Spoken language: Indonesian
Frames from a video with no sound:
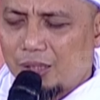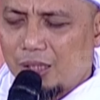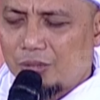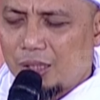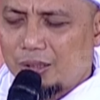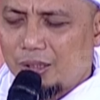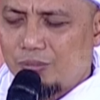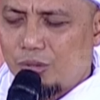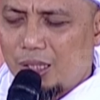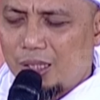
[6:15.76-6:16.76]
aurat yang
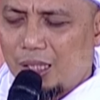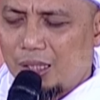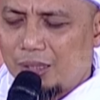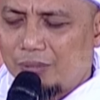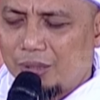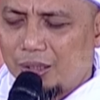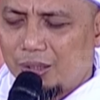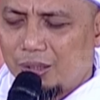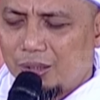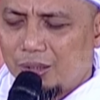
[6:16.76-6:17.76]
bukan hak kami,
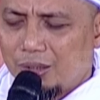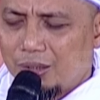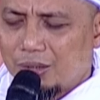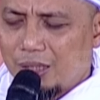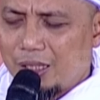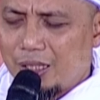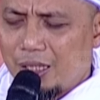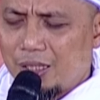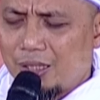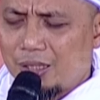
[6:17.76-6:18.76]

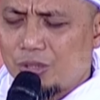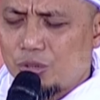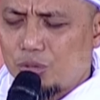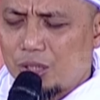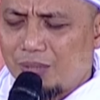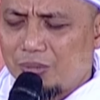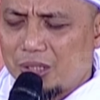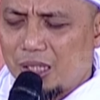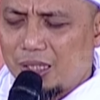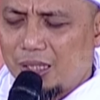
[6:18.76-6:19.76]
telinga yang kami susah
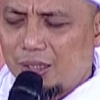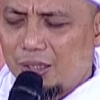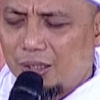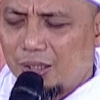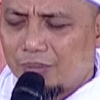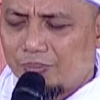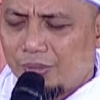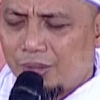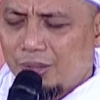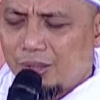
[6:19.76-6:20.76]
menjaganya,
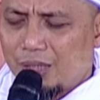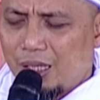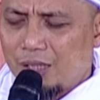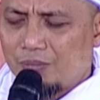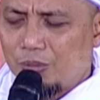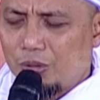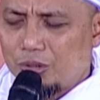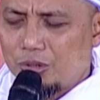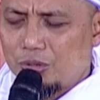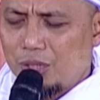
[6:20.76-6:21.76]
tangan
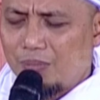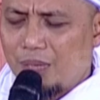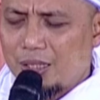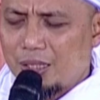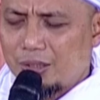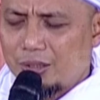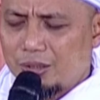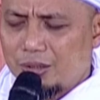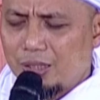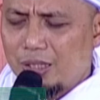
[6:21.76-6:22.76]
perut sudah banyak
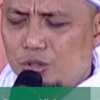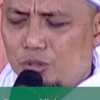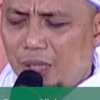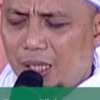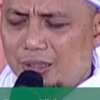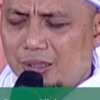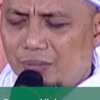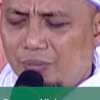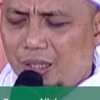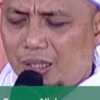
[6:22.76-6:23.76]
dari subahat
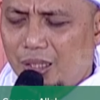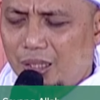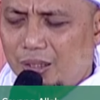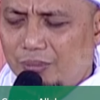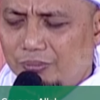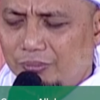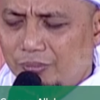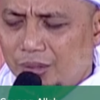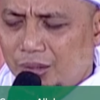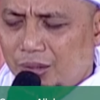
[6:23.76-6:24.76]
sampai yang haram,
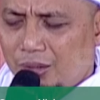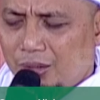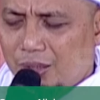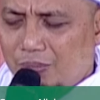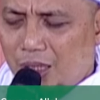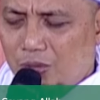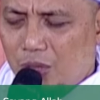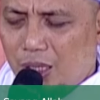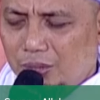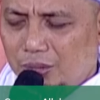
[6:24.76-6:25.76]

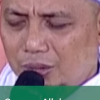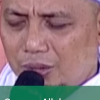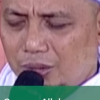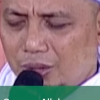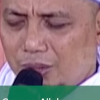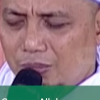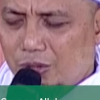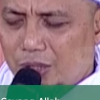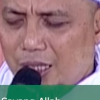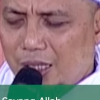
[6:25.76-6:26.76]
kemaluan,
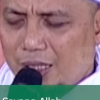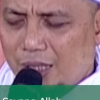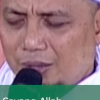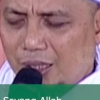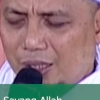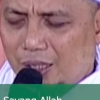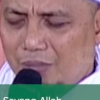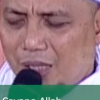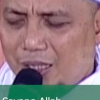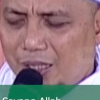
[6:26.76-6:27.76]
mungkin ada di antara
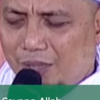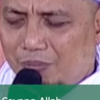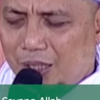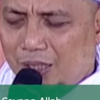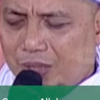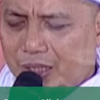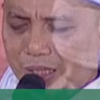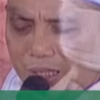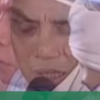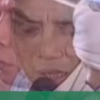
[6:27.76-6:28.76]
kami ada yang pernah berzina,